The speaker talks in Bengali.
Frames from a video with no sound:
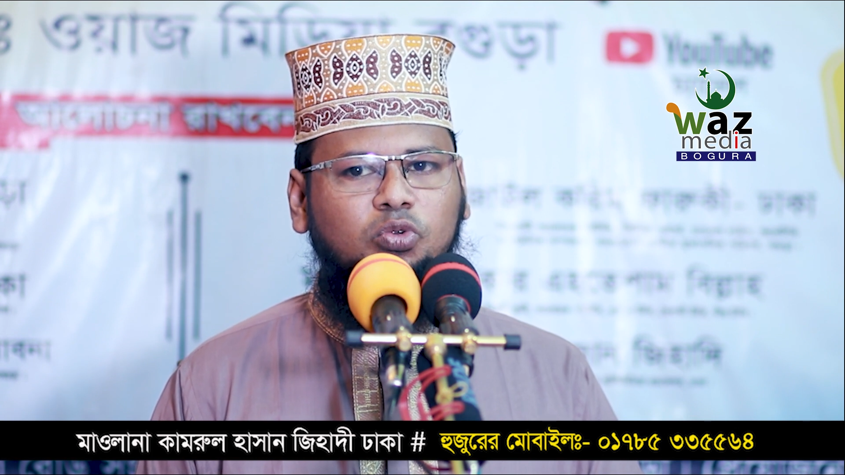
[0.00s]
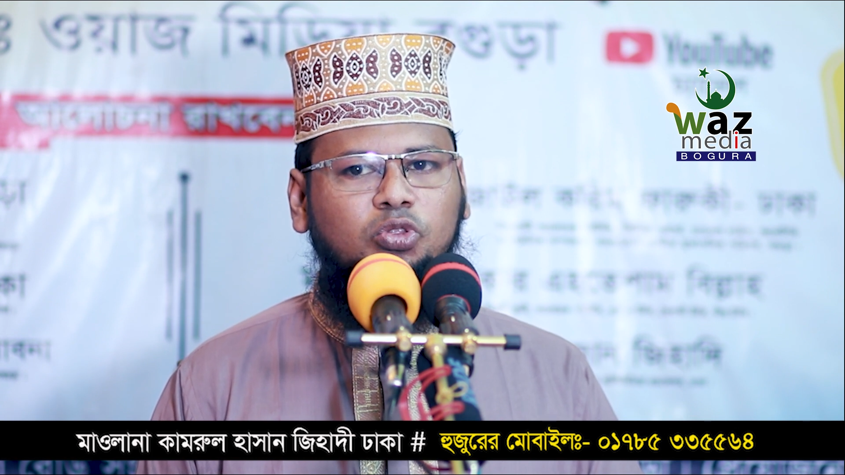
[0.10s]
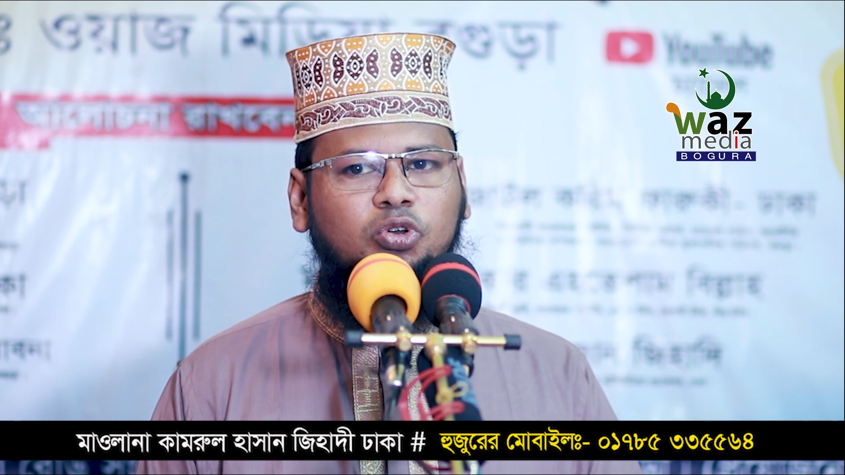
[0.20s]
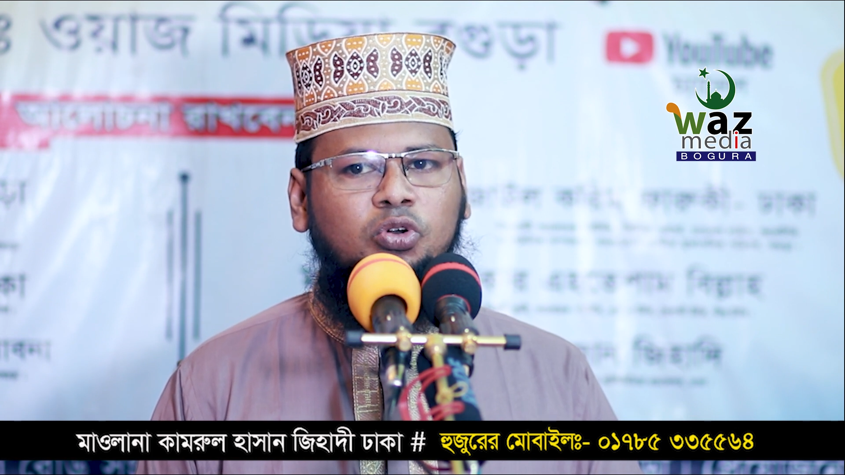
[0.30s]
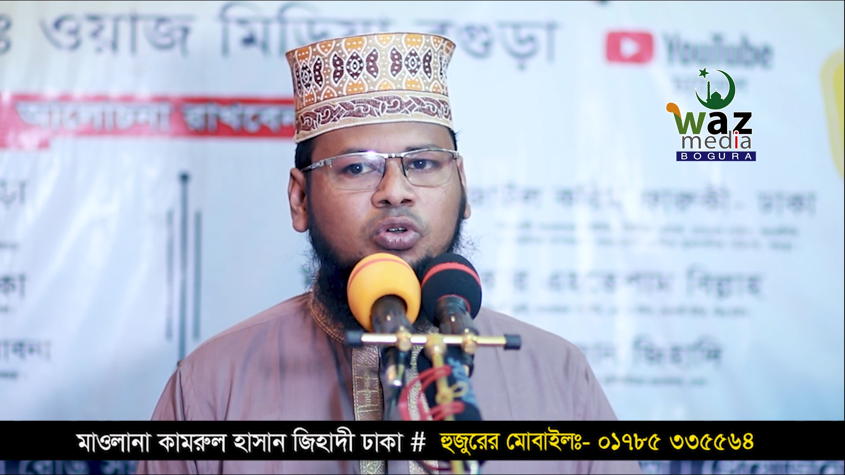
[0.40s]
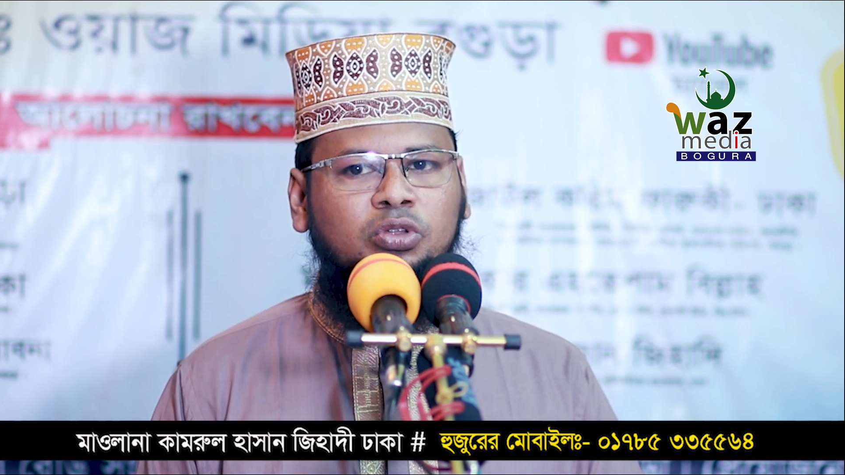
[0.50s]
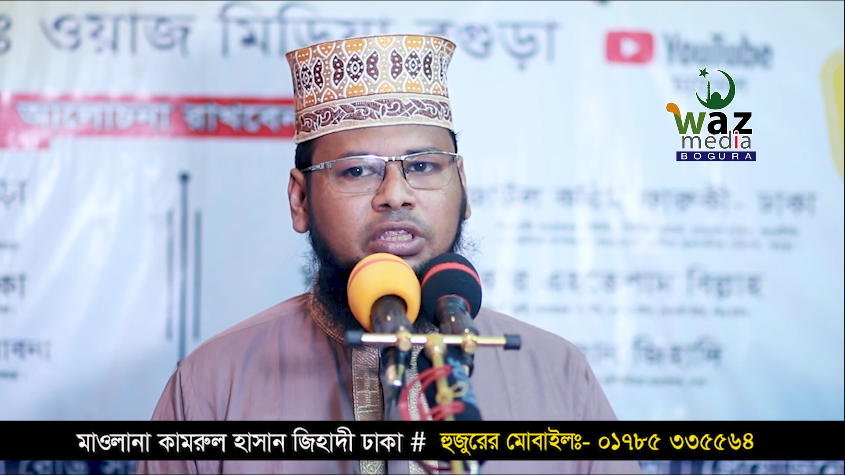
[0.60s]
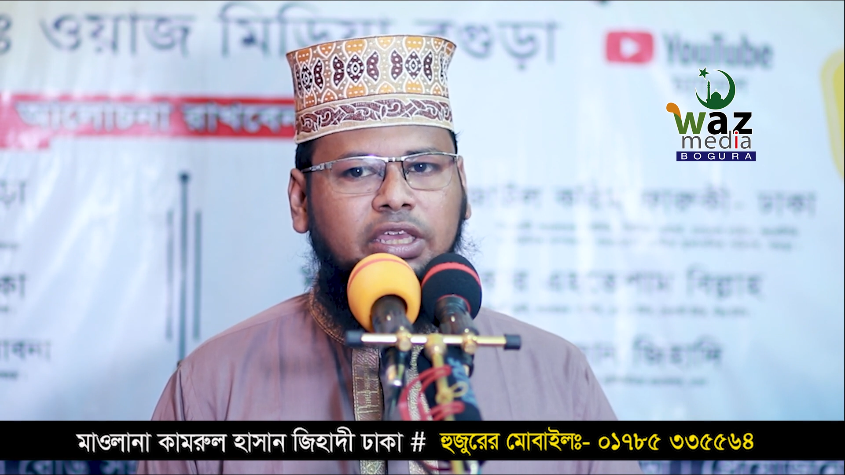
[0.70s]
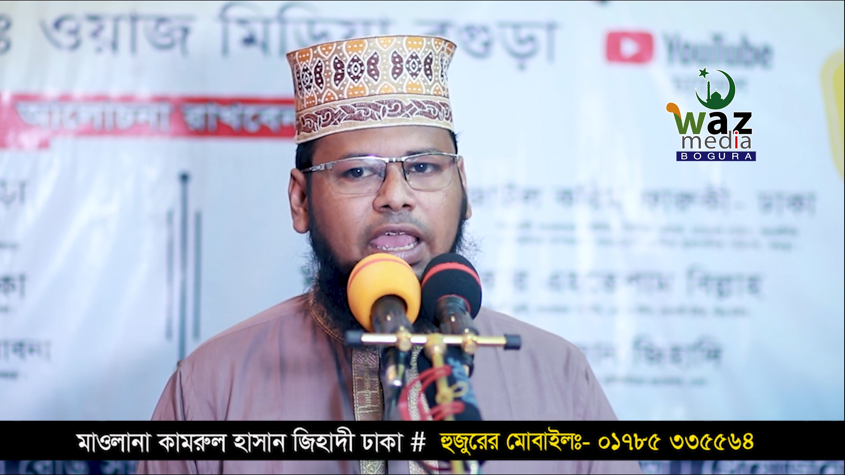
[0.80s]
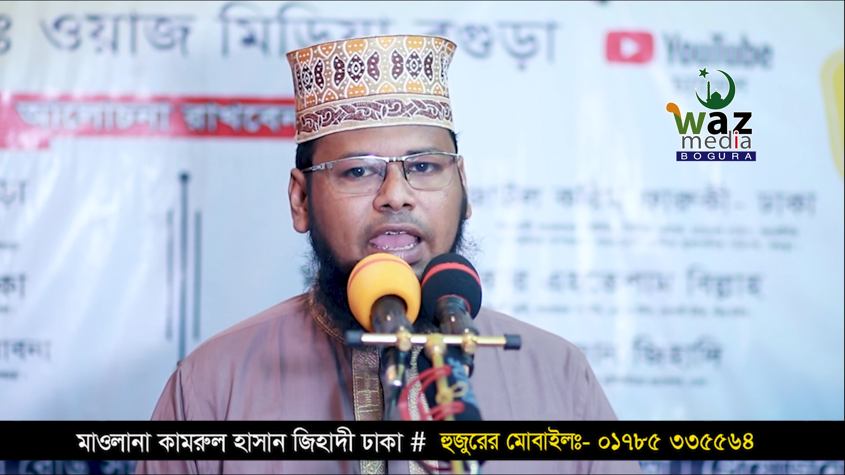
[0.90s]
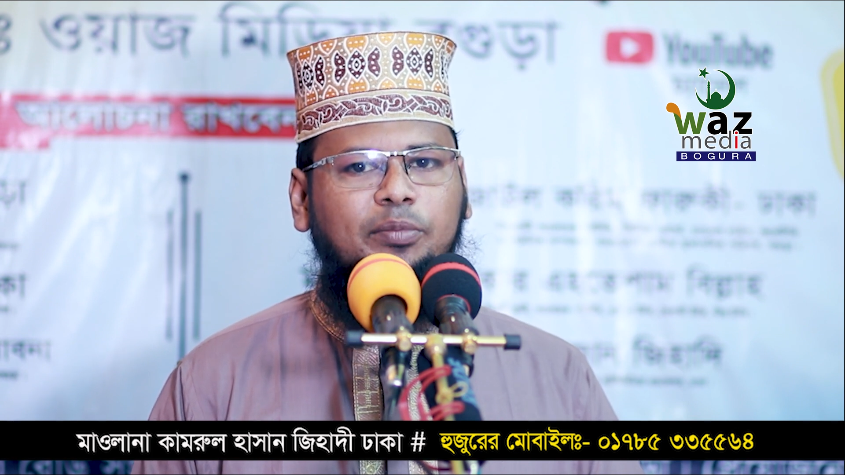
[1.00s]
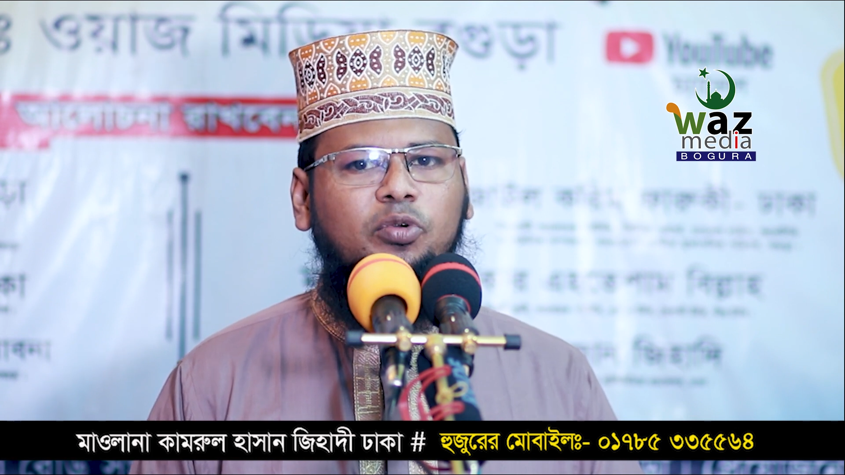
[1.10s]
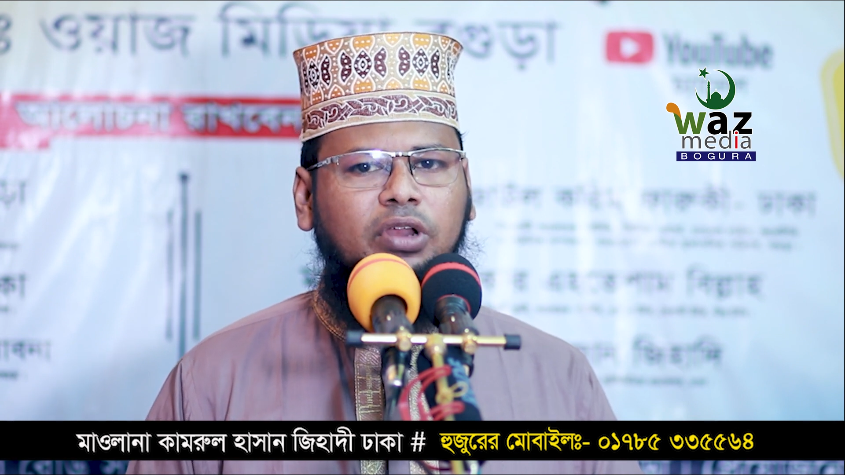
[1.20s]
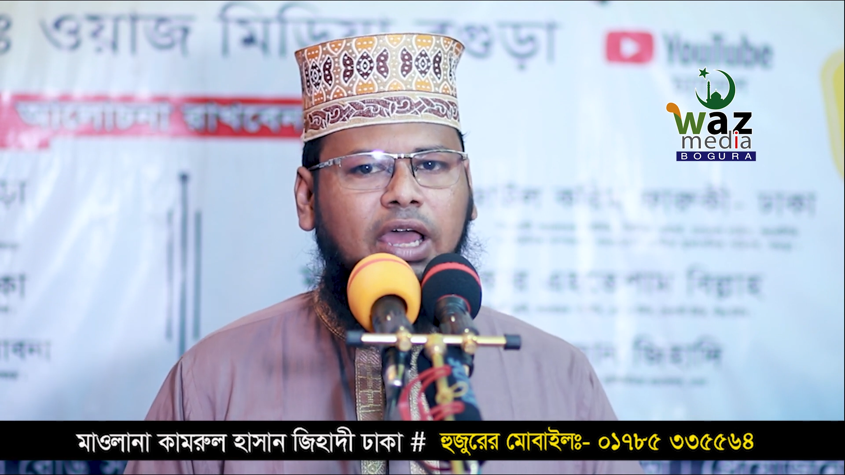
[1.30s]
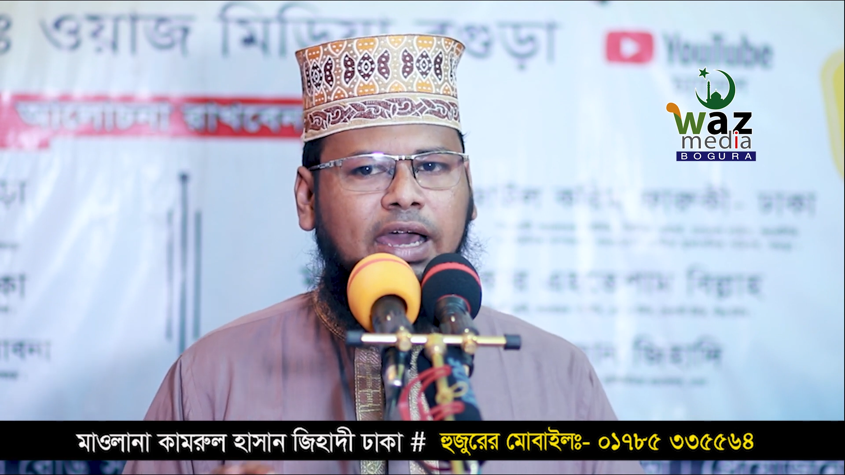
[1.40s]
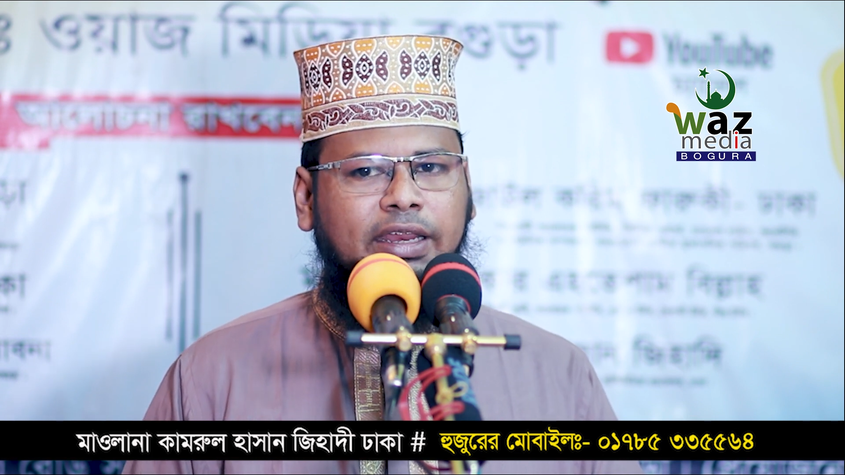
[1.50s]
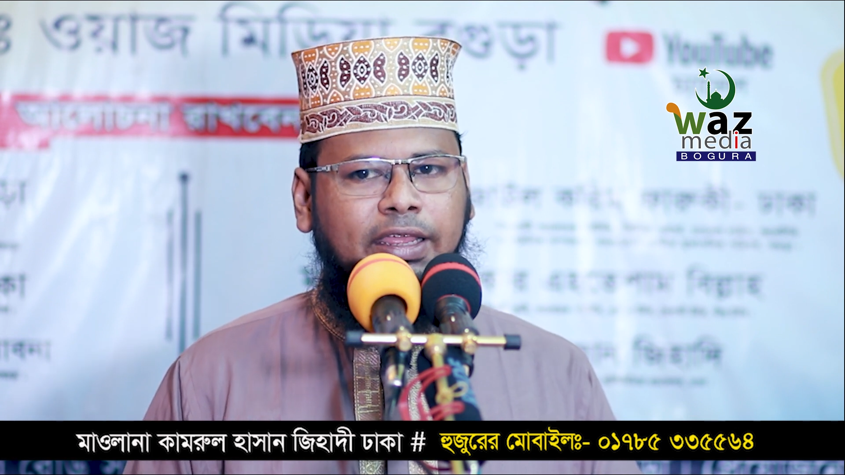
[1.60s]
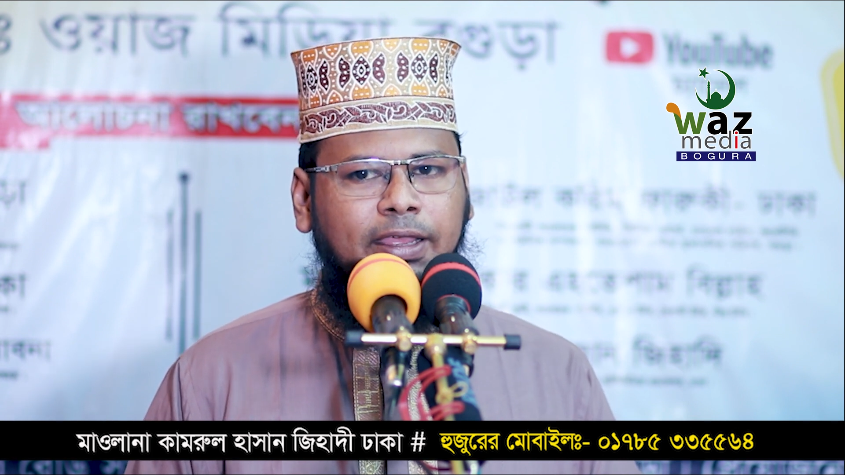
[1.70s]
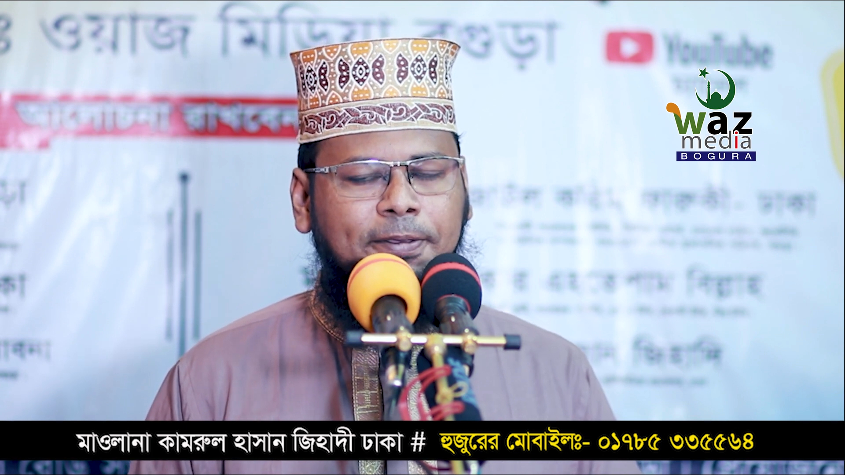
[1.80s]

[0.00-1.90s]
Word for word: ঊর্ধ্বগতি এমন হারে